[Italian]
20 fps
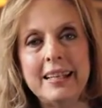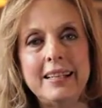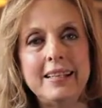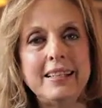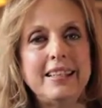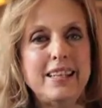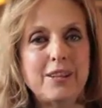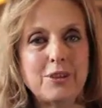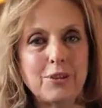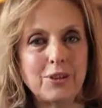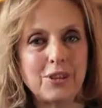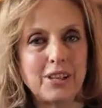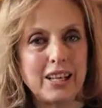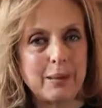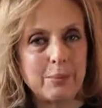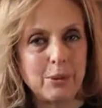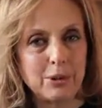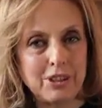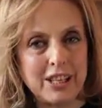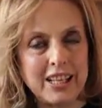Gli dicono che
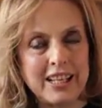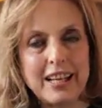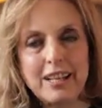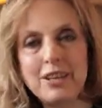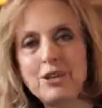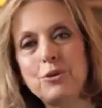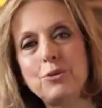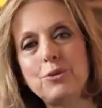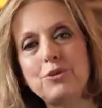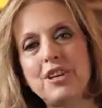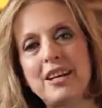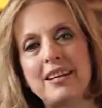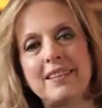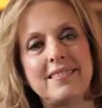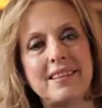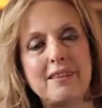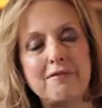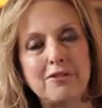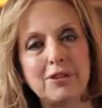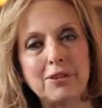la bottega è chiusa, che
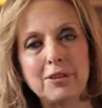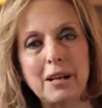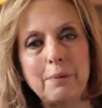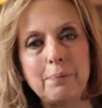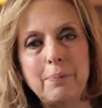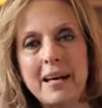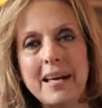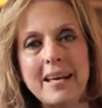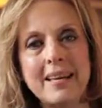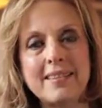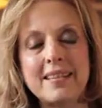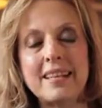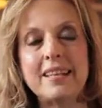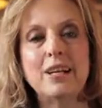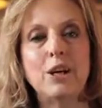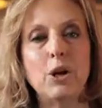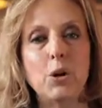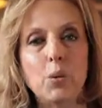sta in fondo al paese,